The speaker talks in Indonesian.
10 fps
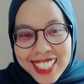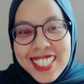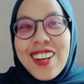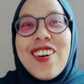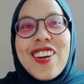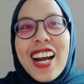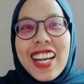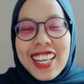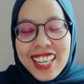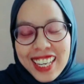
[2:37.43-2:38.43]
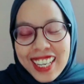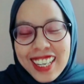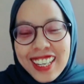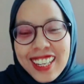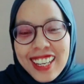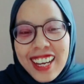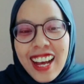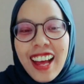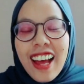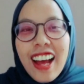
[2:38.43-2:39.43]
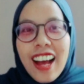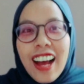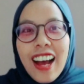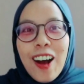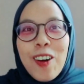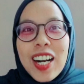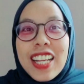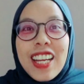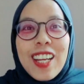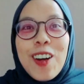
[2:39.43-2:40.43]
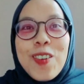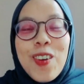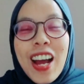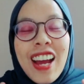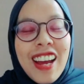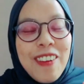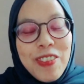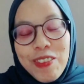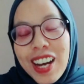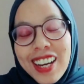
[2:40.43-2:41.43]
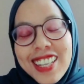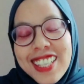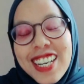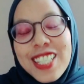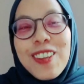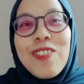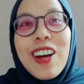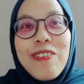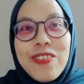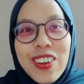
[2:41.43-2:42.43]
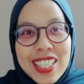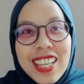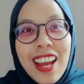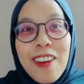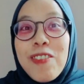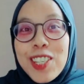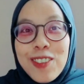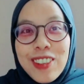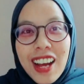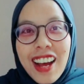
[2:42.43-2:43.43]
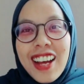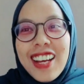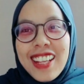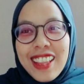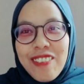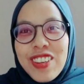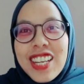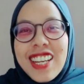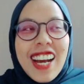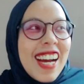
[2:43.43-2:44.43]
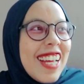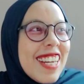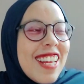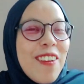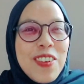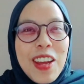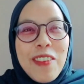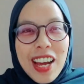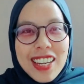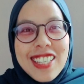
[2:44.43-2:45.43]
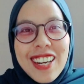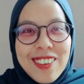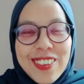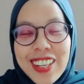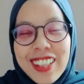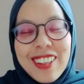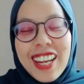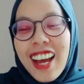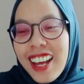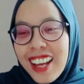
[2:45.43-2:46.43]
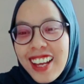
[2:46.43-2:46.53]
si orang ini awalnya ya gue happy banget dan semua pasti happy juga tapi ya kayak diam-diam aja dulu gitu ya